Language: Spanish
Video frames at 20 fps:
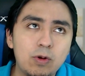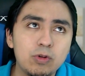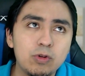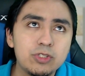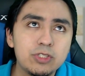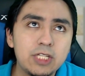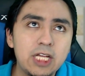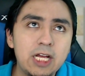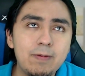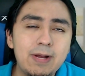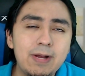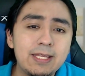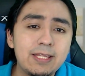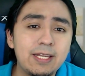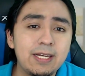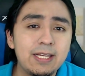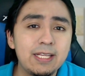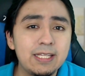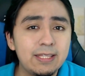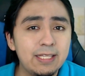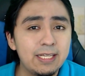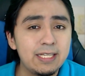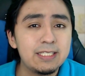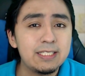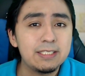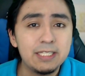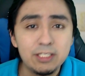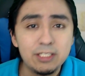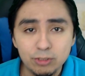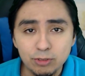costaba
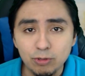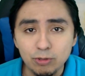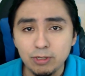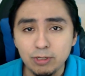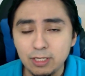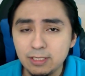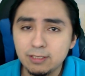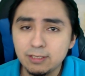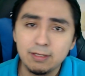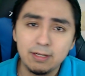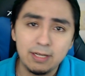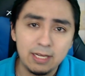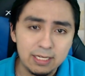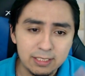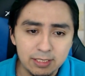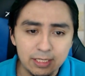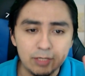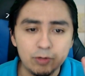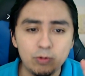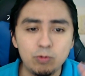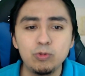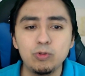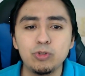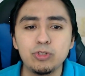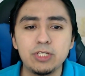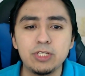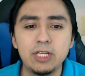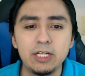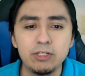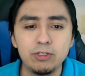36 soles hace
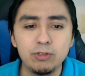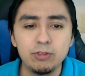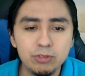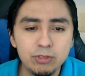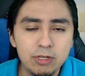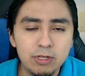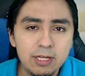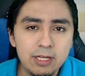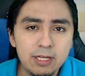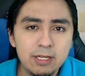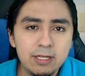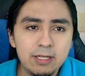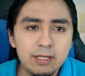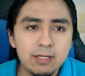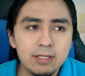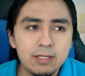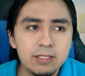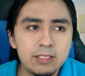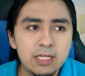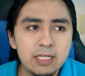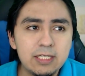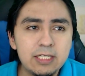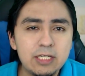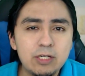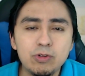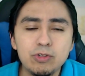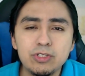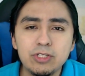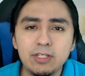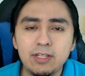unos años, ya
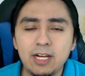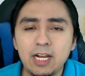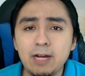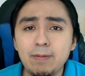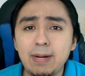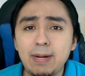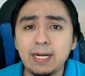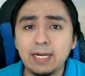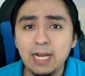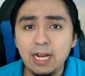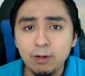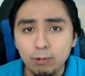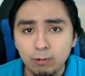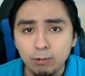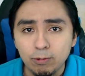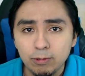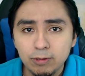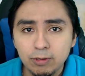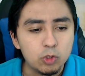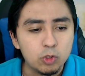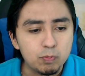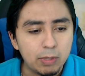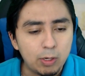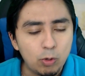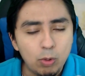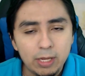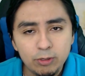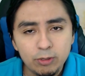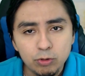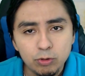se consideraba caro. Los
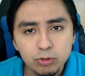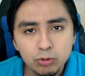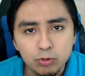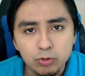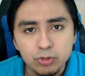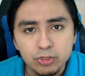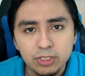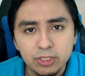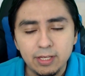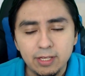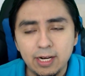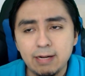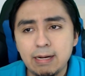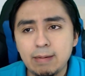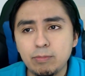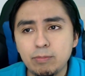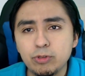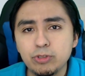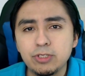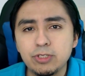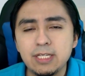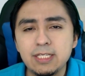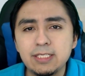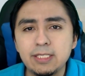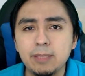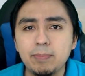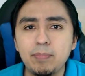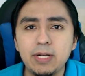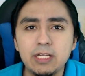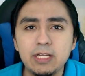peruanos considerábamos
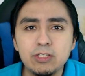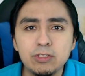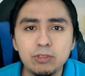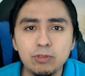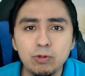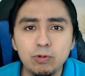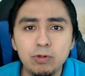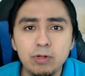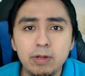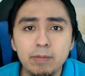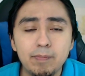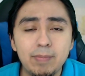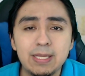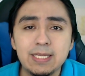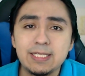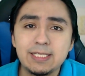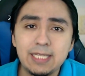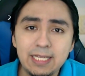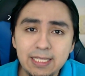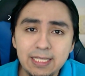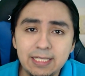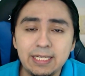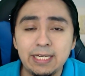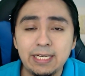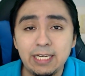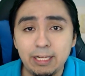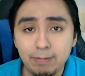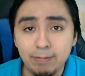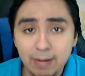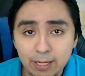este precio
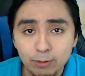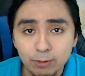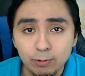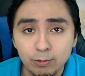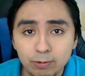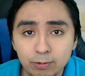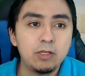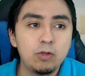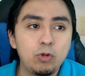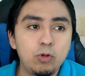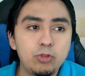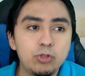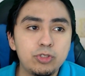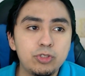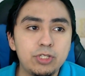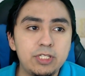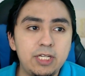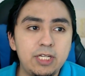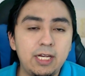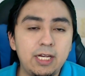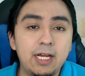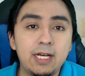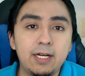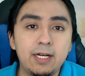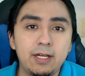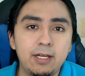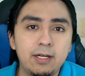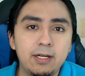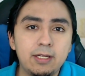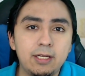bastante elevado. Incluso se llega a
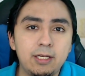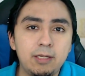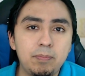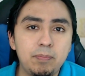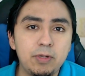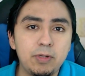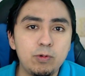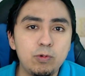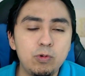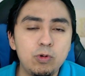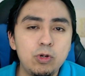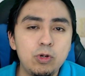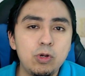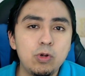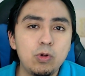creer que el Perú